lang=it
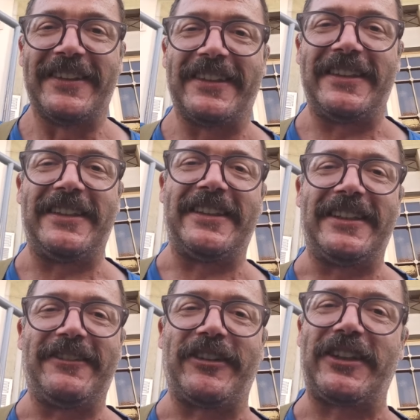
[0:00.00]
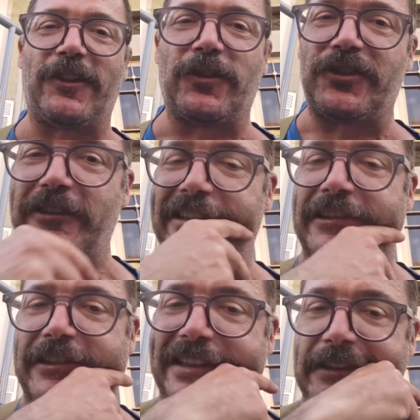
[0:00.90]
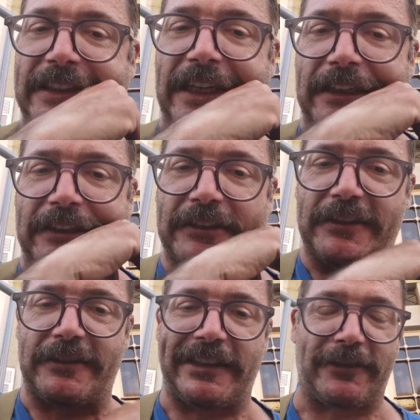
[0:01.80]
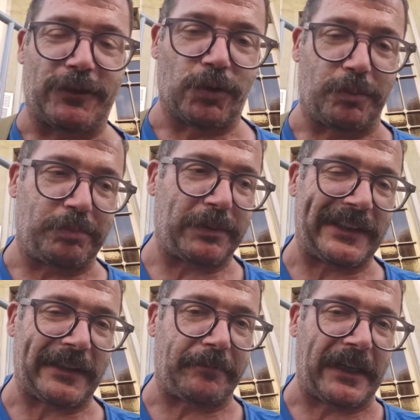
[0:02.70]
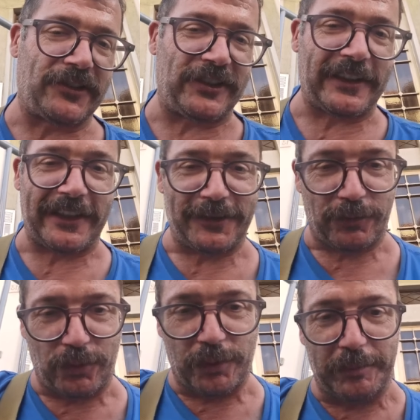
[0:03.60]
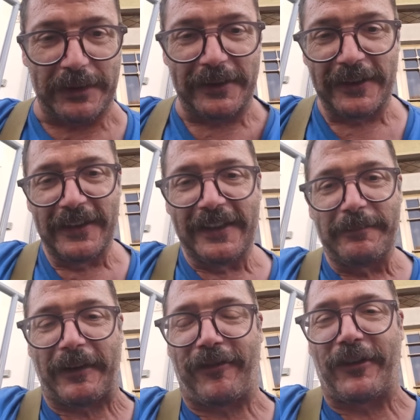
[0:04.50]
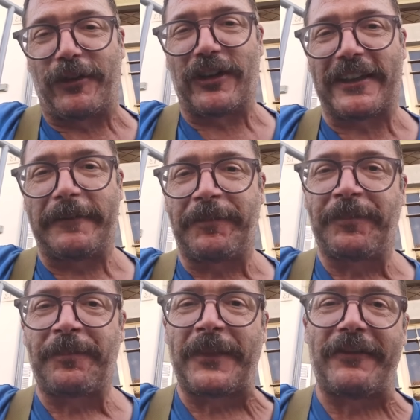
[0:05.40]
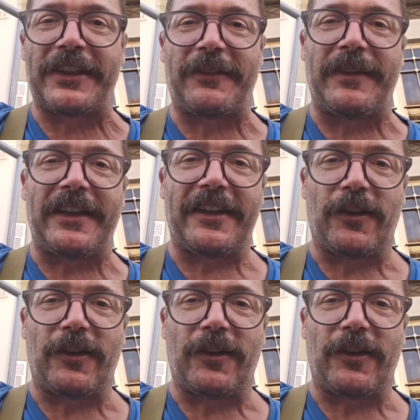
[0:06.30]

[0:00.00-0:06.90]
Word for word: e fate conoscere questo, questo diario, questo gruppo, questa pagina YouTube. Per favore, fatemi